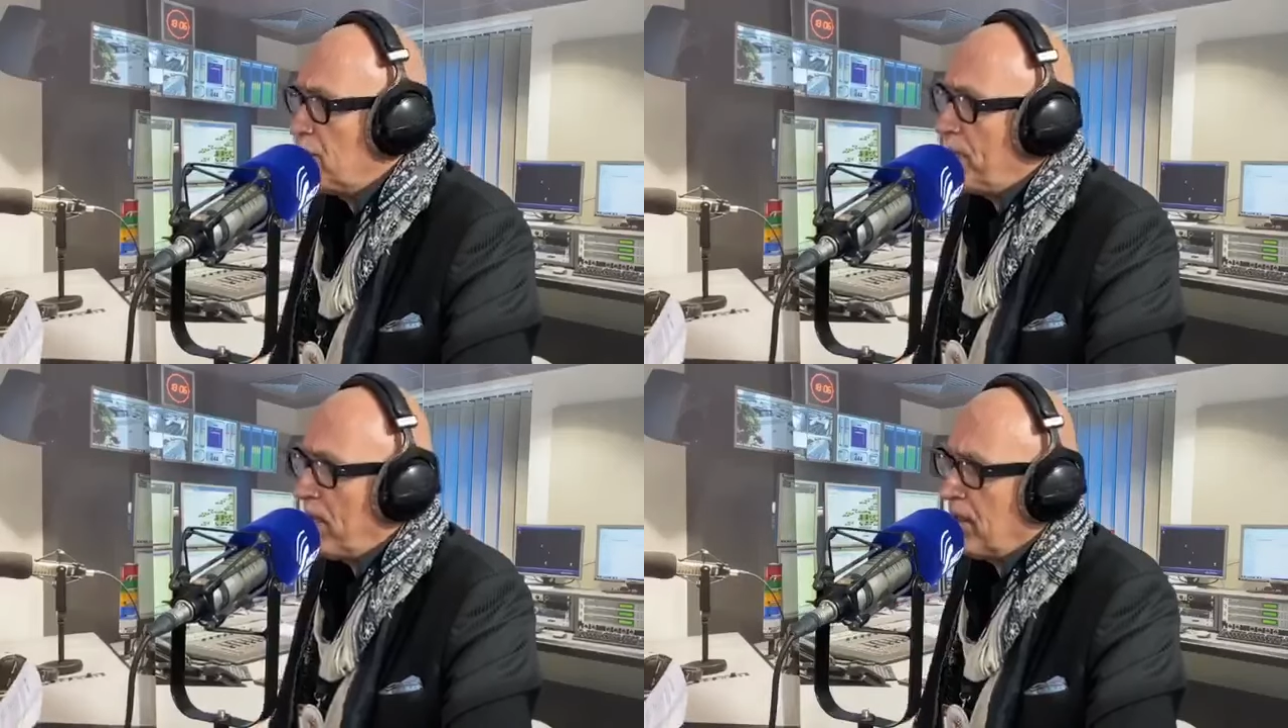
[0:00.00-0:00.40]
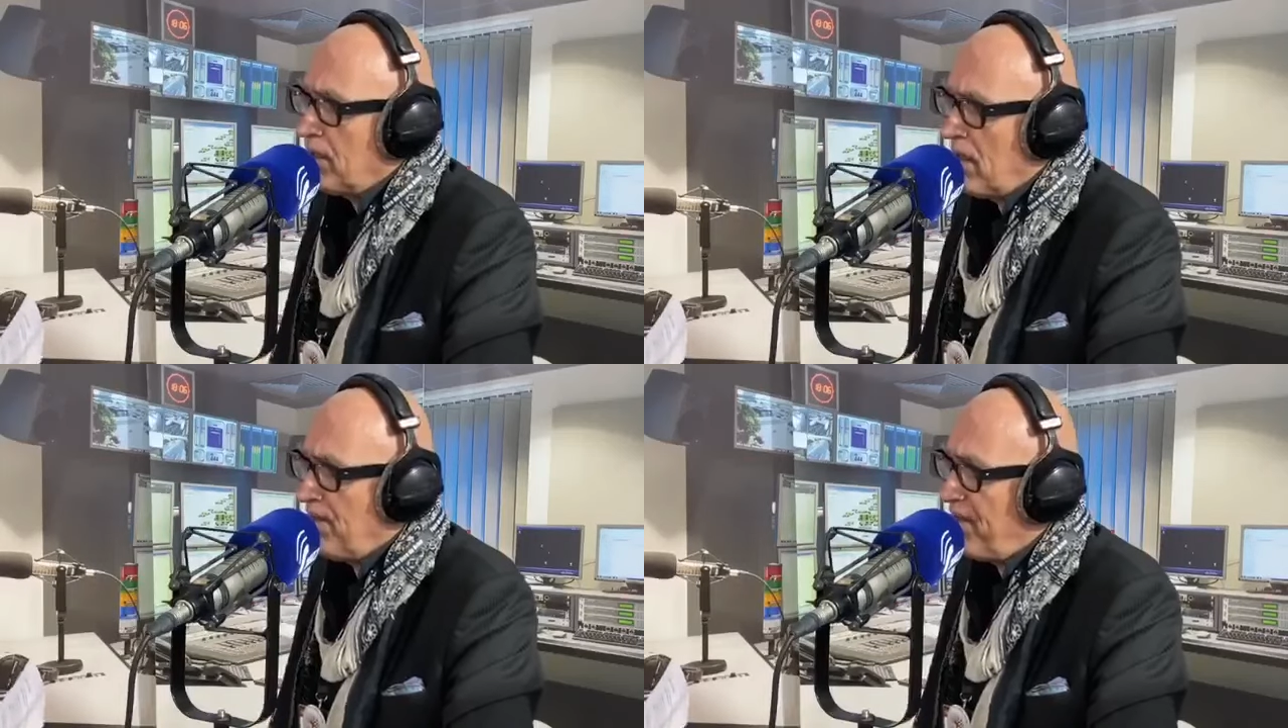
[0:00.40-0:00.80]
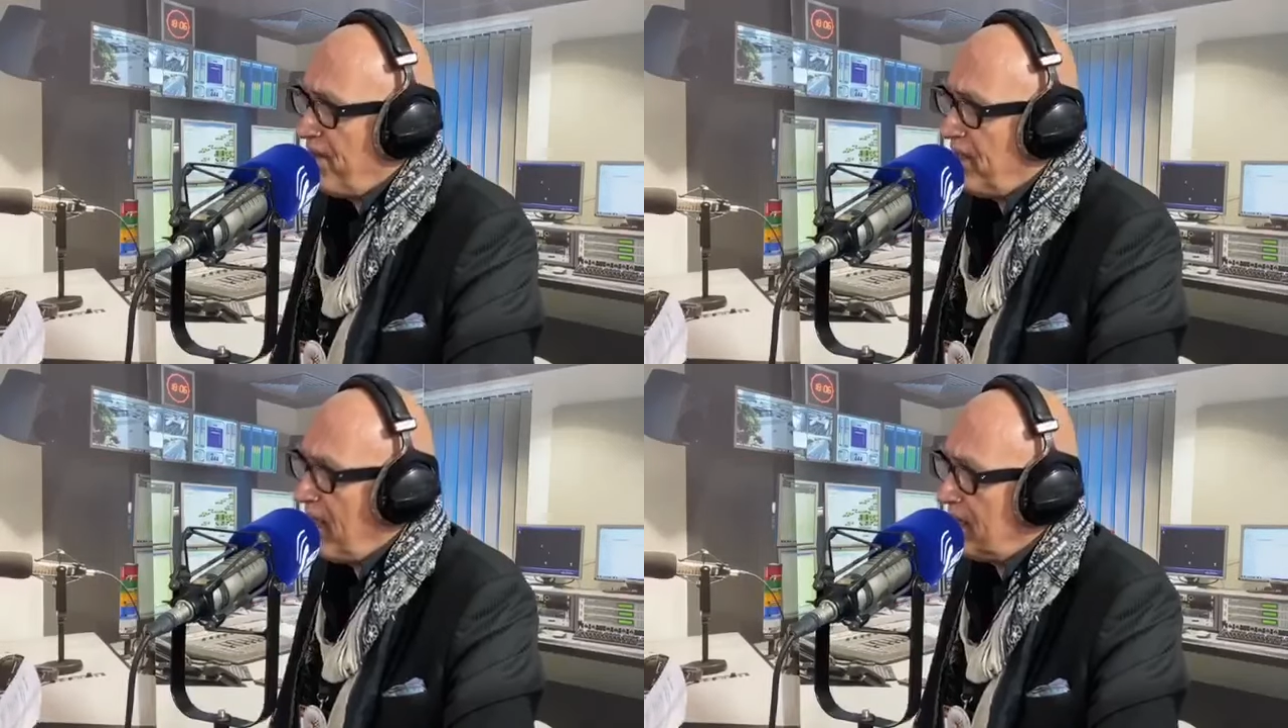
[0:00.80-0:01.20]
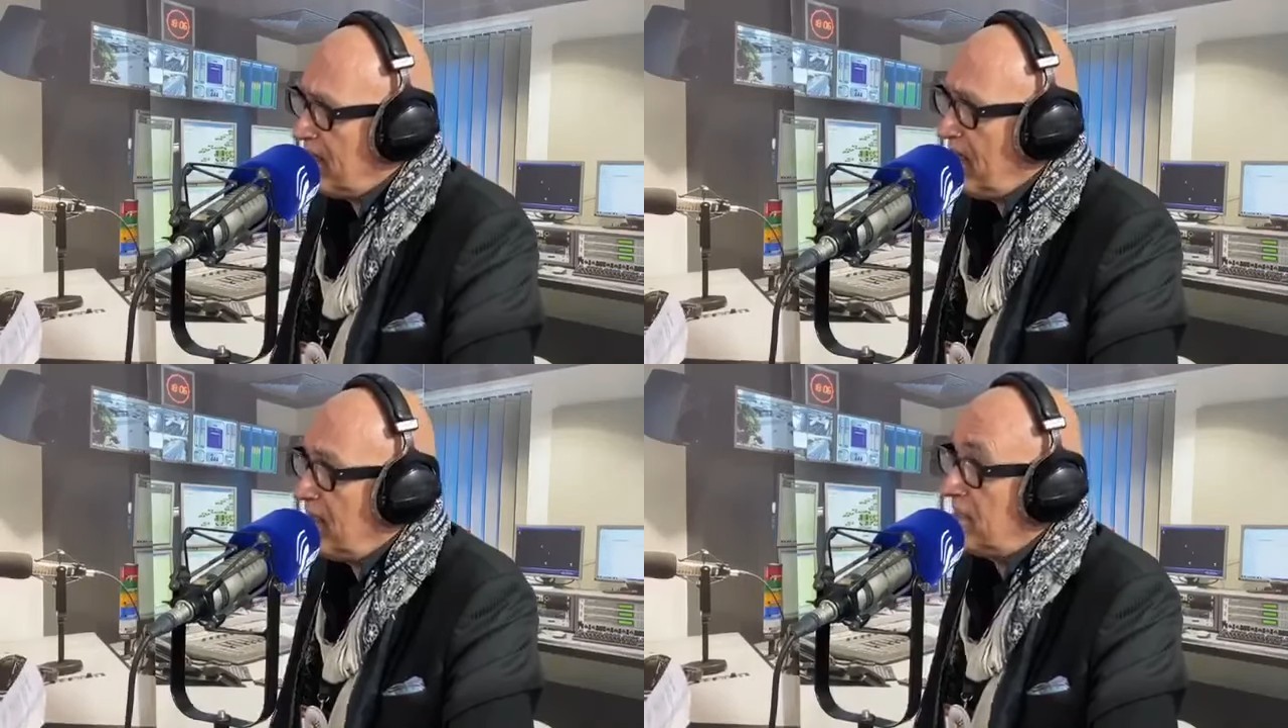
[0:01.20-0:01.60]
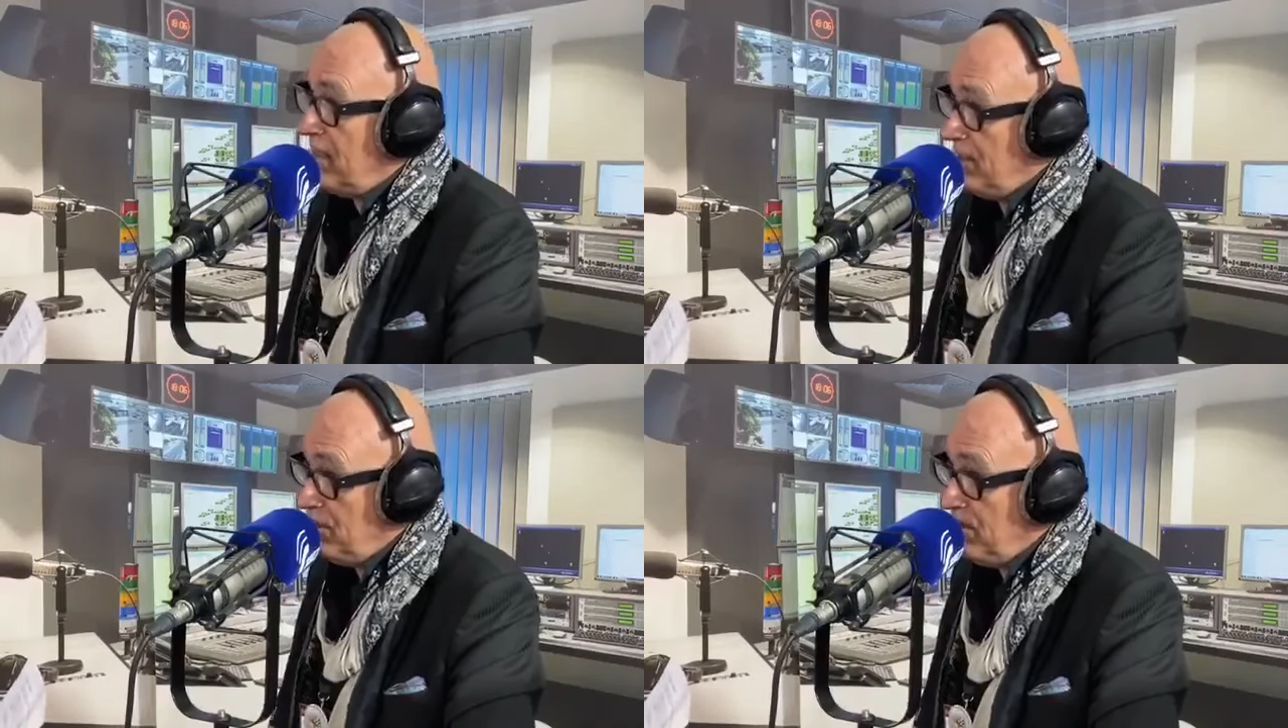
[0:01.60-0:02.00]
supérieur de la Waffen-SS
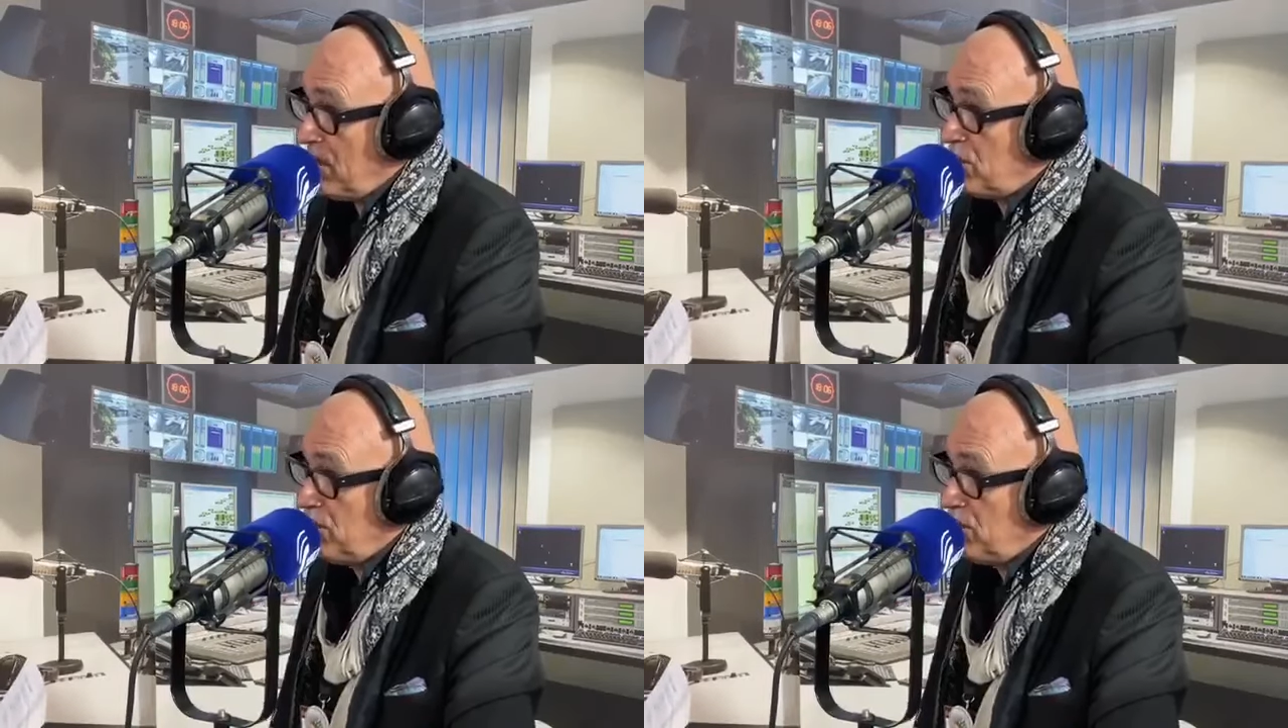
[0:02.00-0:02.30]
et d'une mère